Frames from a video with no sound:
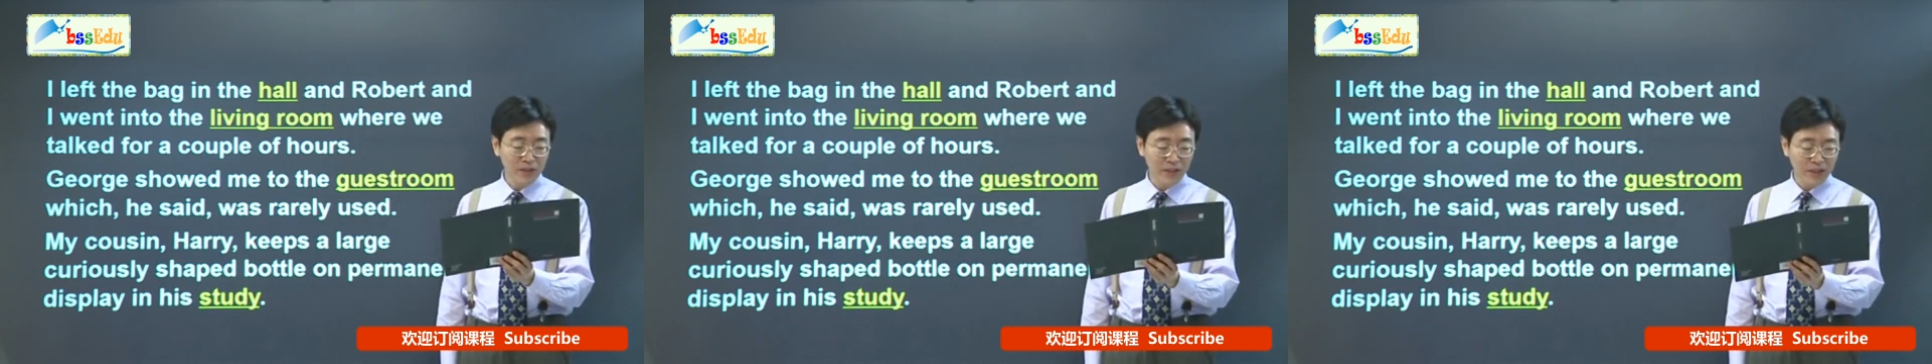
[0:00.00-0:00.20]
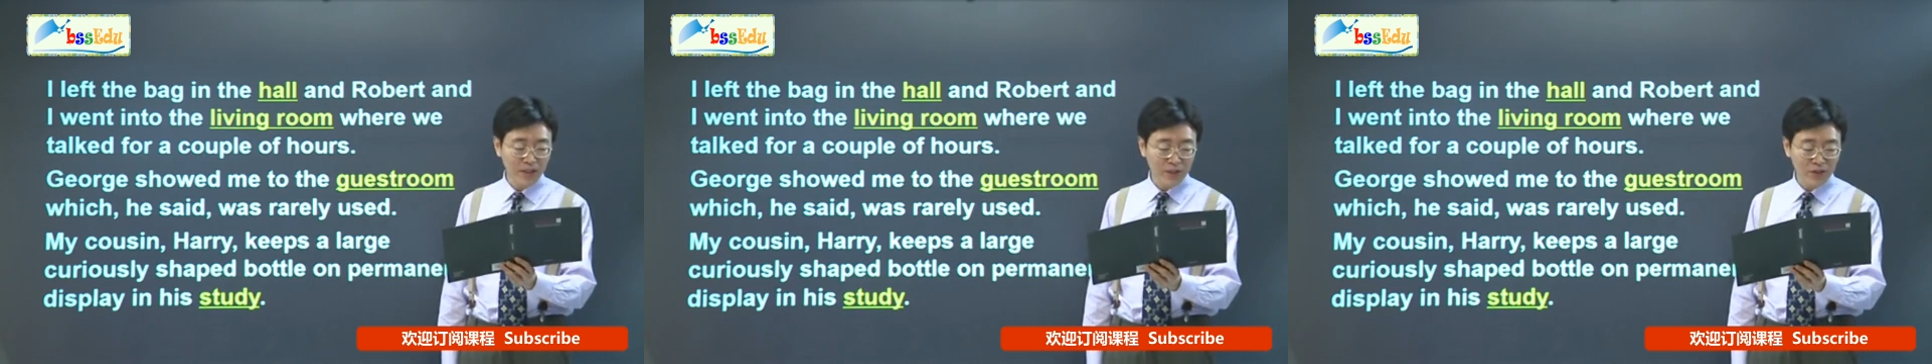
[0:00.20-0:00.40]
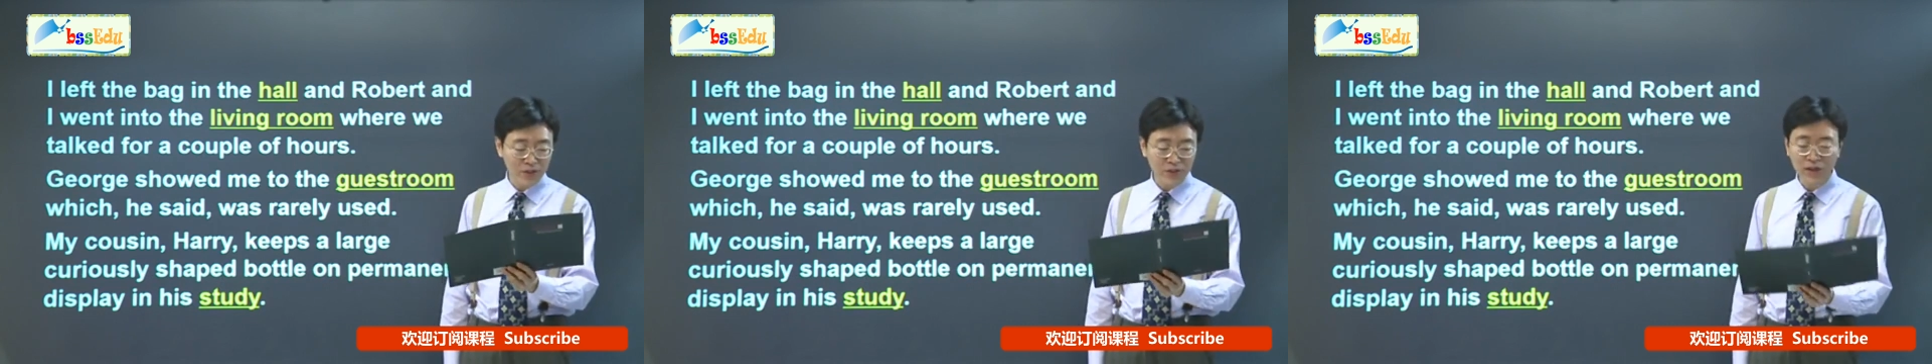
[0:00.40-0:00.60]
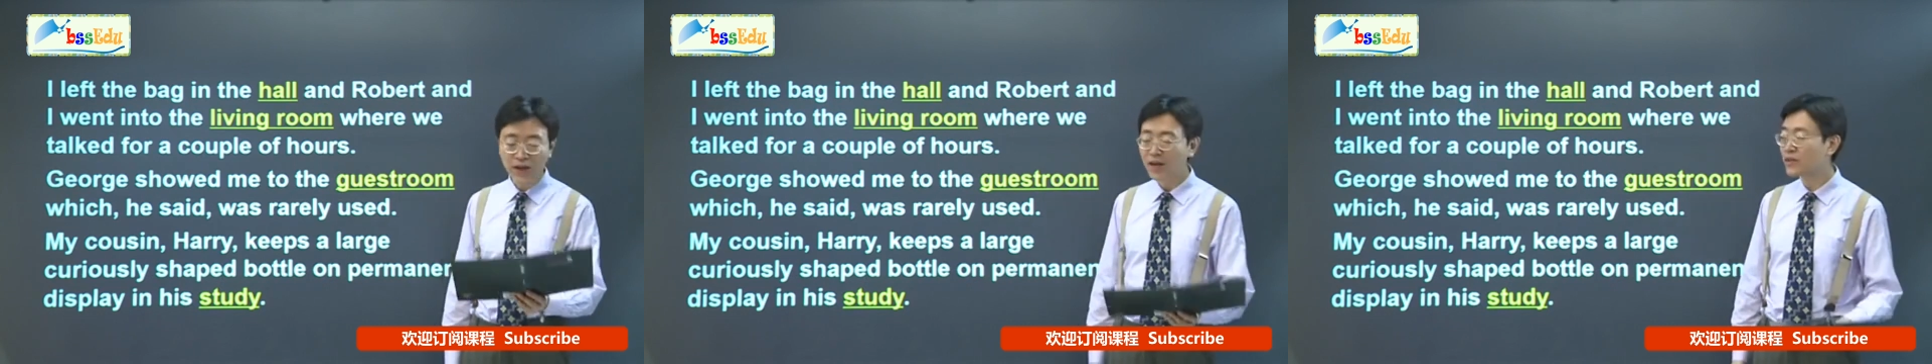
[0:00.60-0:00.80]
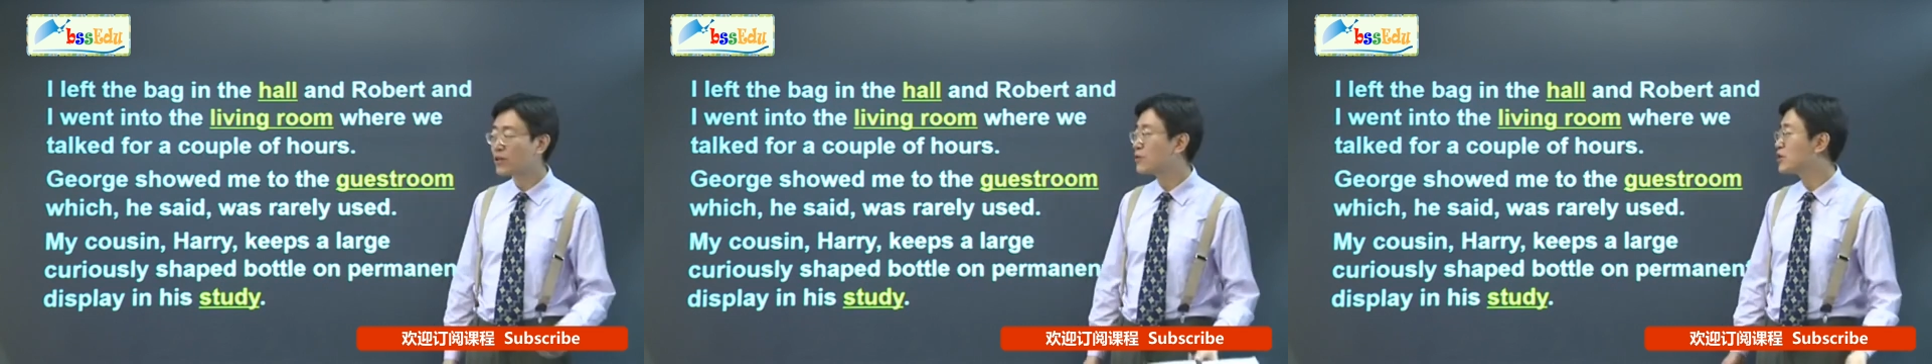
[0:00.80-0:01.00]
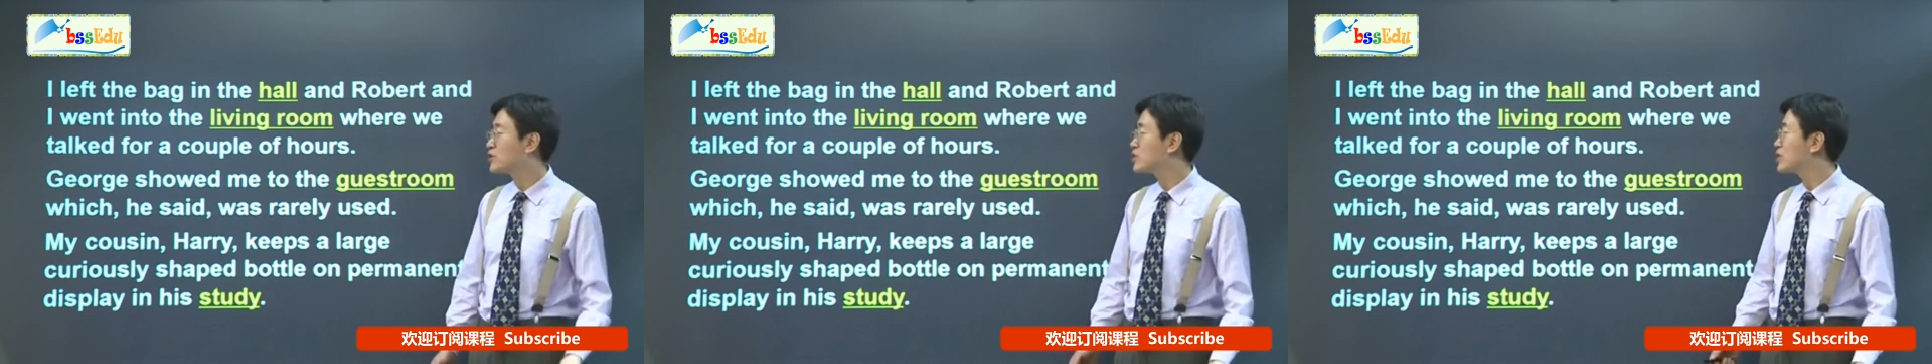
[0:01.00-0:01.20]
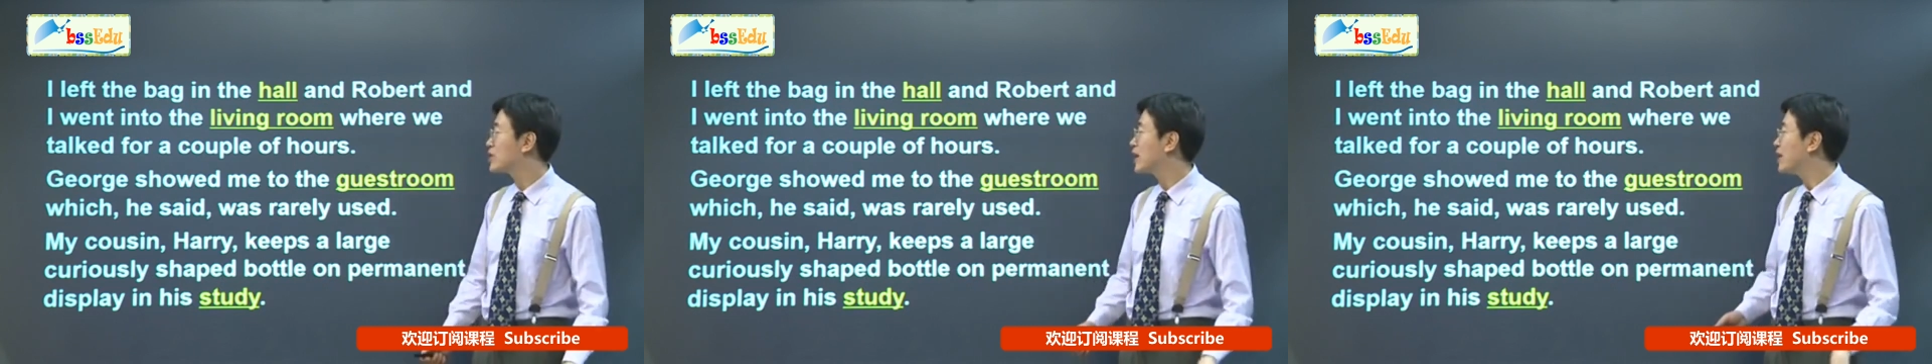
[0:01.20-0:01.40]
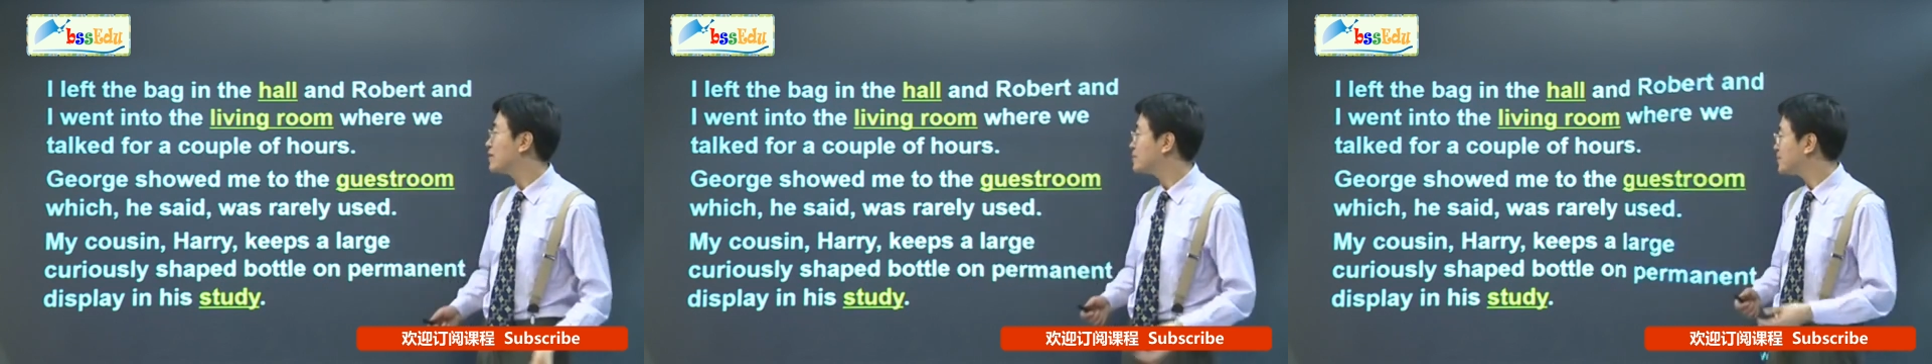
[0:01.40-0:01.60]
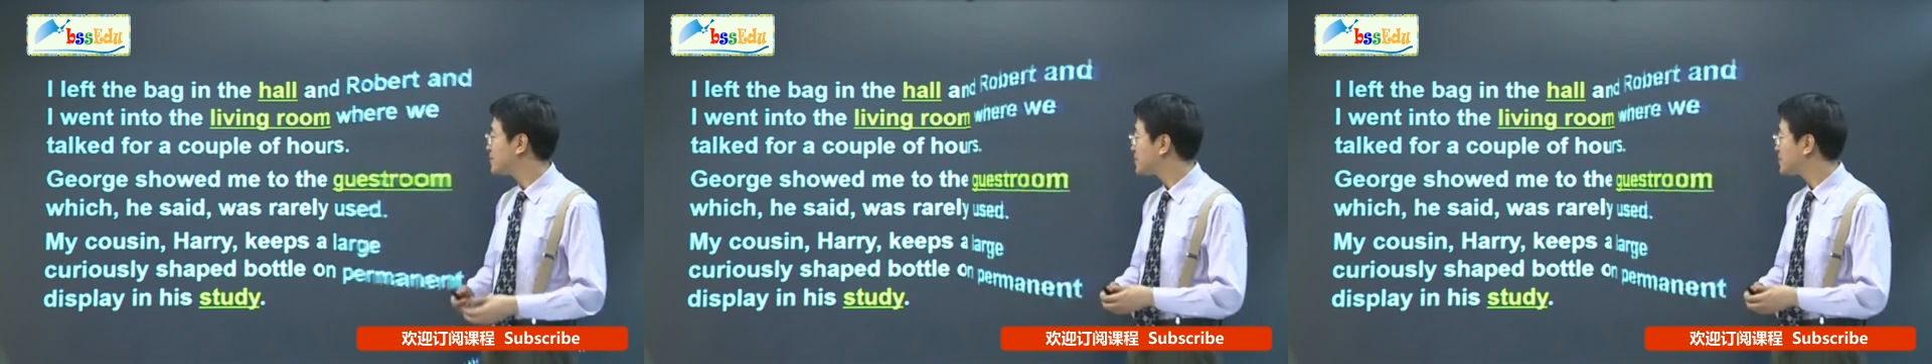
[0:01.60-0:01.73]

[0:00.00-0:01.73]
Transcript: 页第十行到第十一行，